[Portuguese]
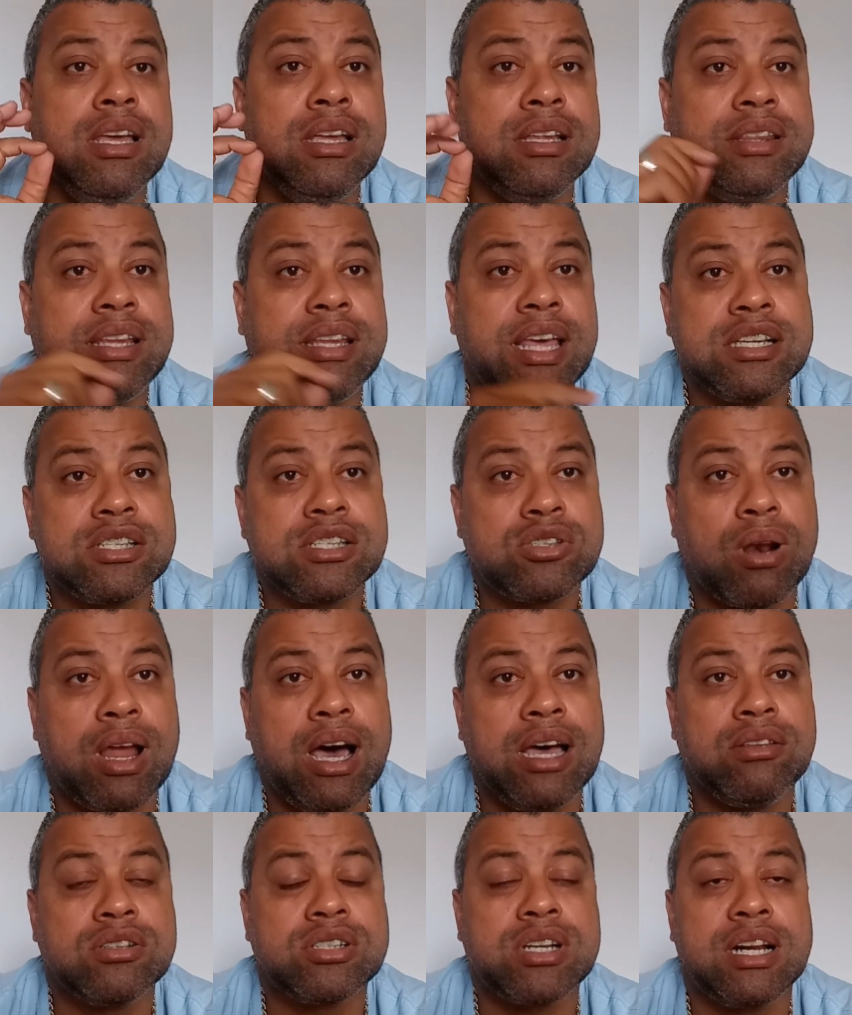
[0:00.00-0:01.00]
desço
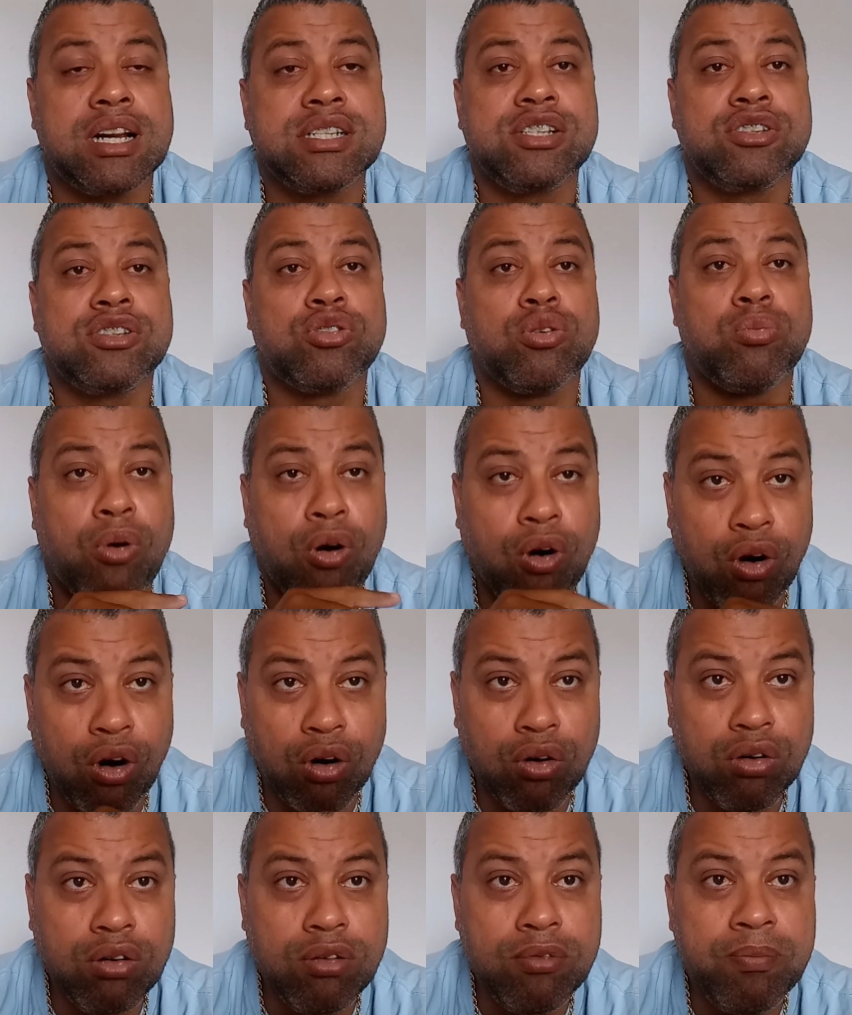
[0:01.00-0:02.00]
lá no Jardim do
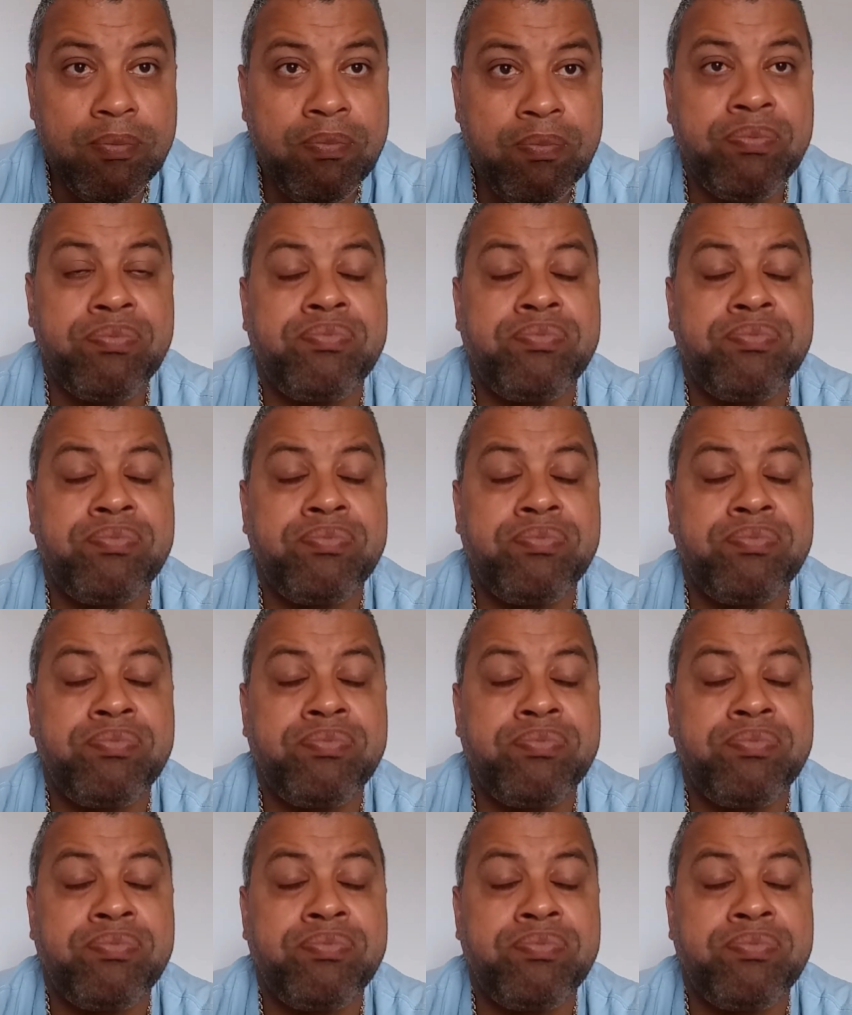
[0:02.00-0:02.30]
Morro,